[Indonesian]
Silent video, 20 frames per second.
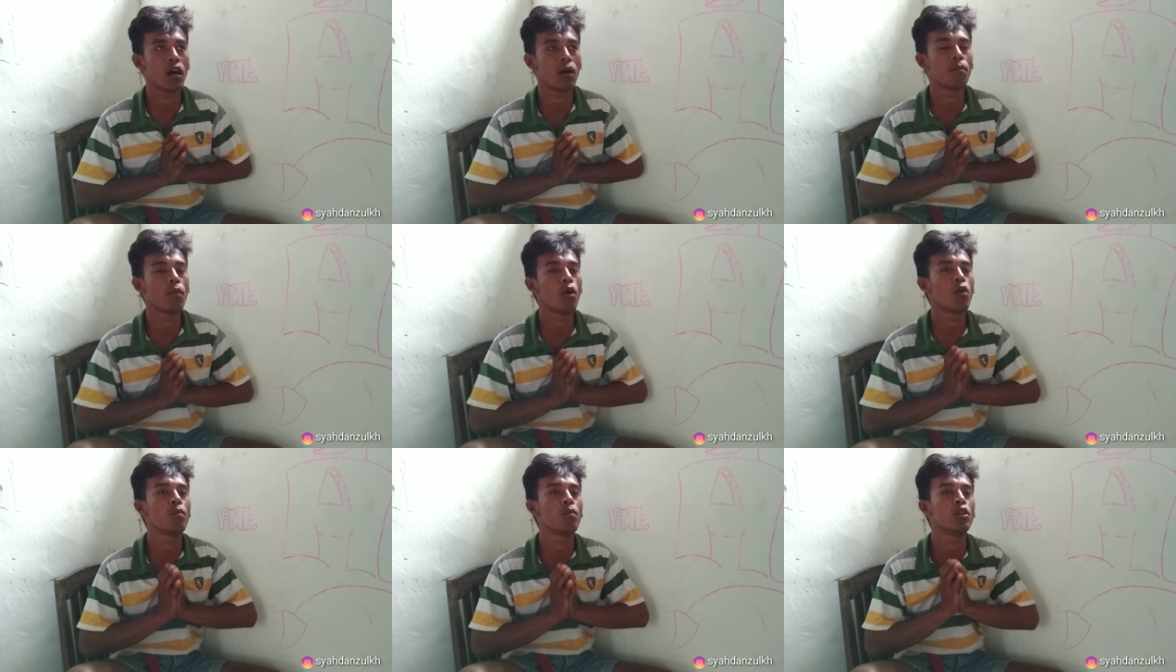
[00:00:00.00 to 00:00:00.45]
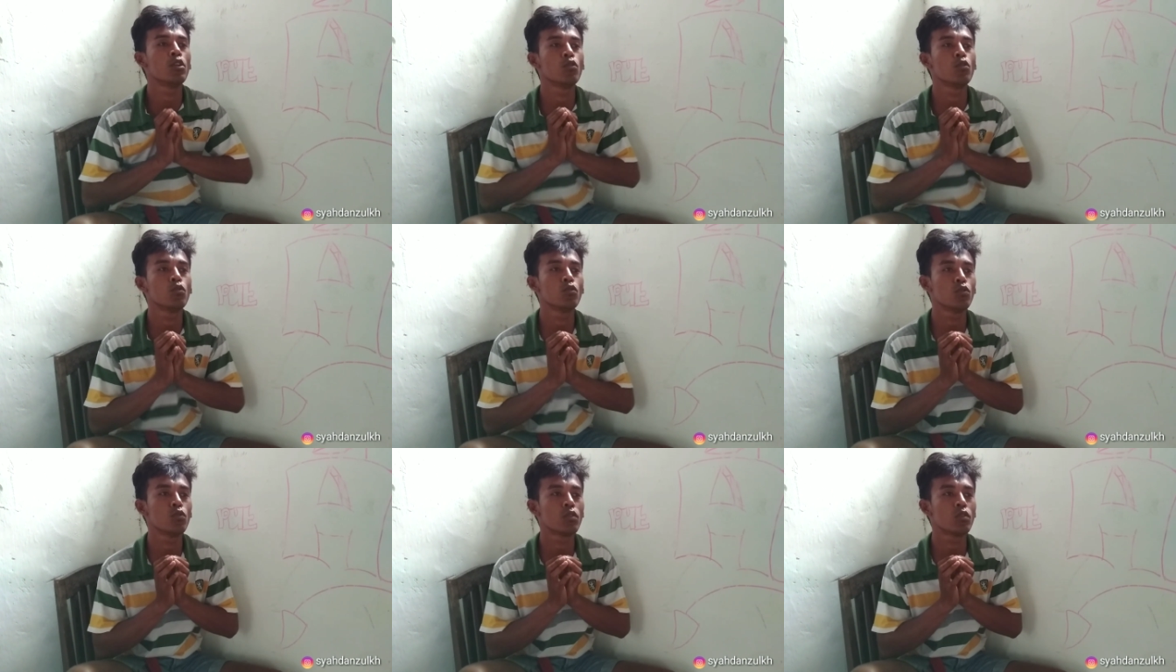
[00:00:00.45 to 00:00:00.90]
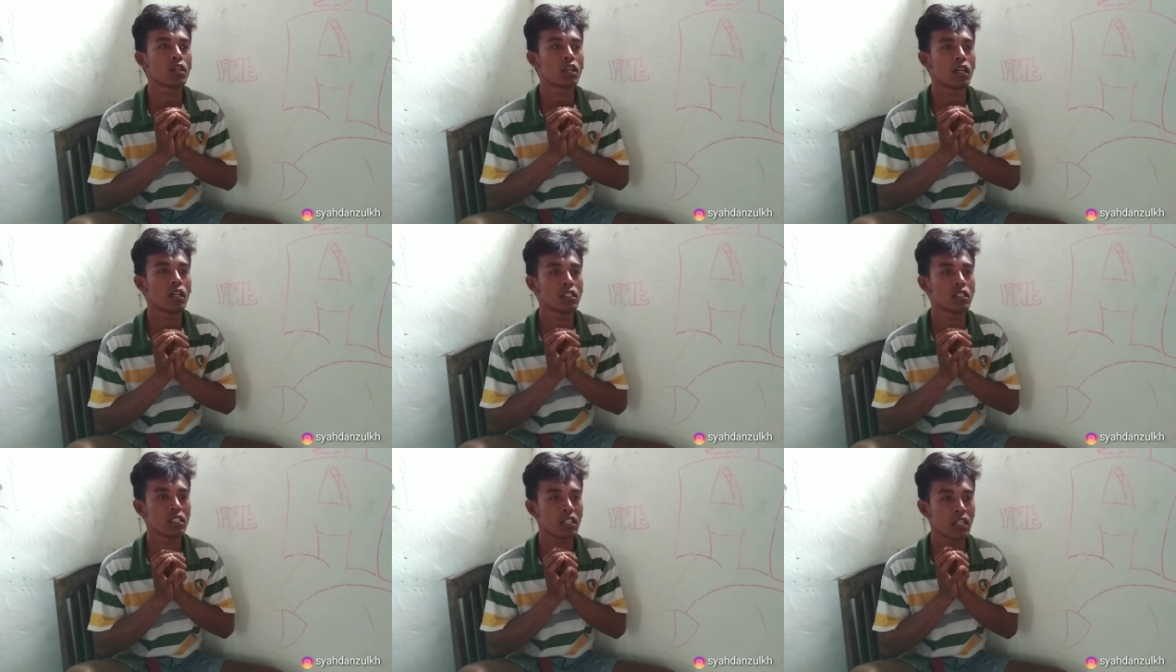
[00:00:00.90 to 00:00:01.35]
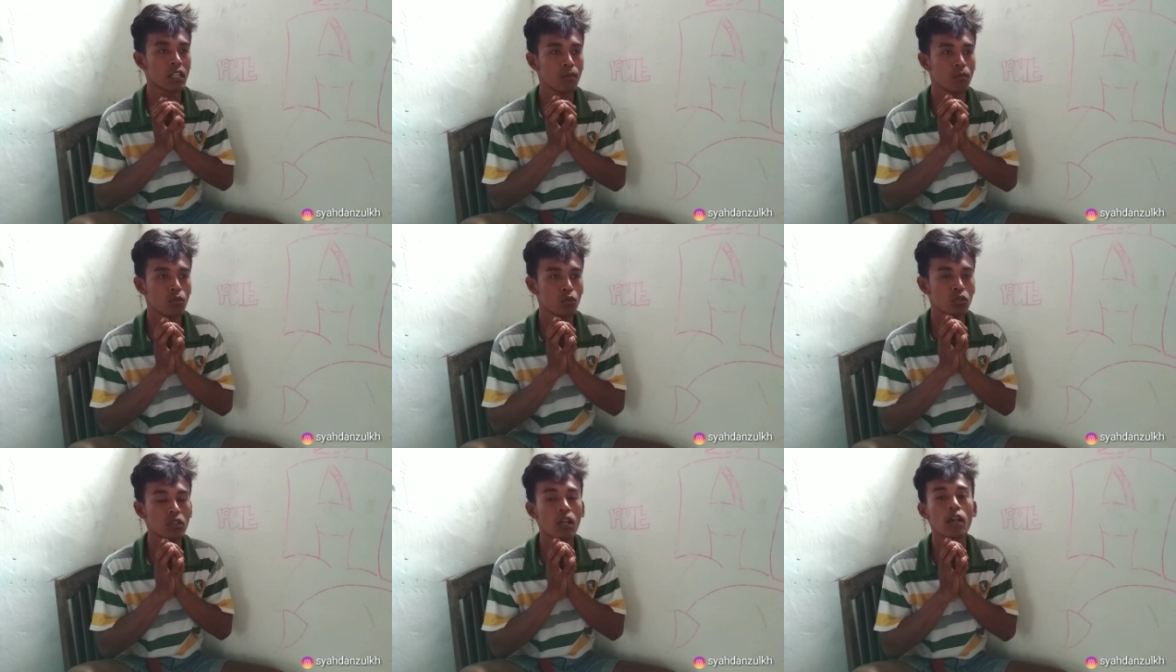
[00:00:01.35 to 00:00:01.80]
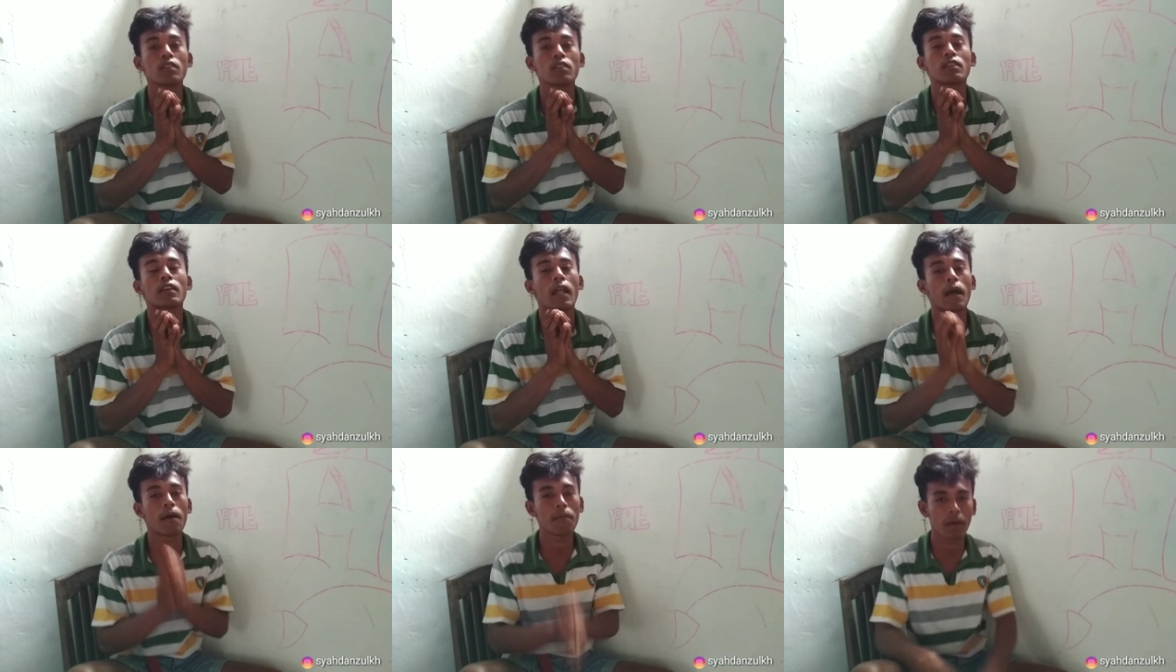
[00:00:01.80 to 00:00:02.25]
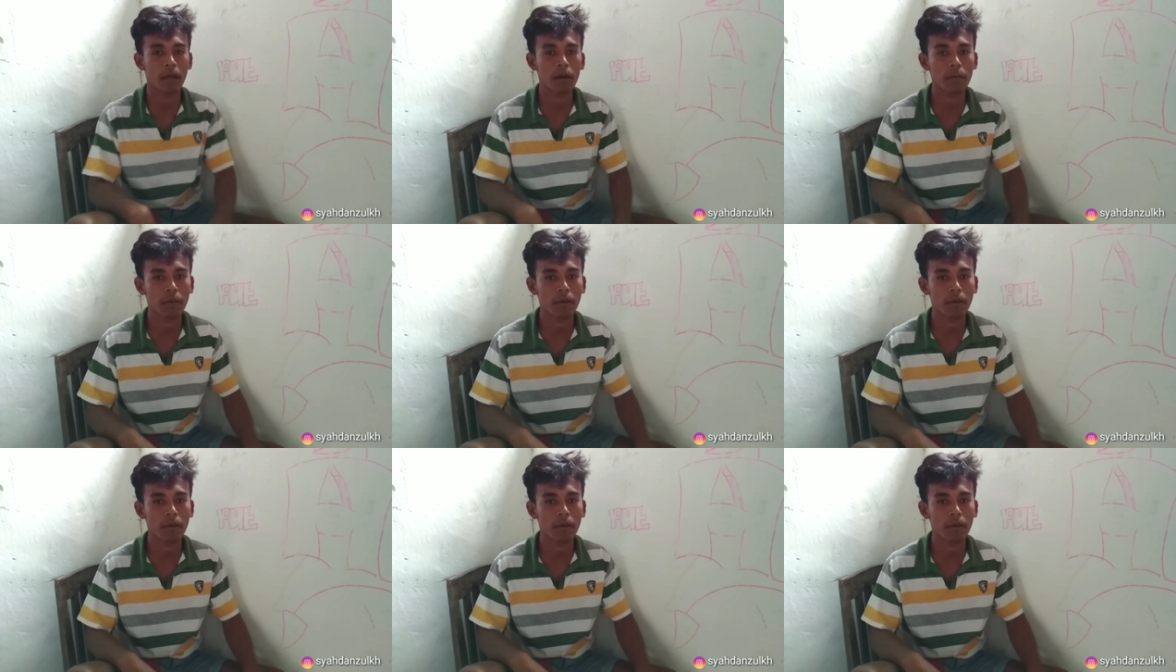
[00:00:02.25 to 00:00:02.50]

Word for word: mau menuju ke 1000 subscriber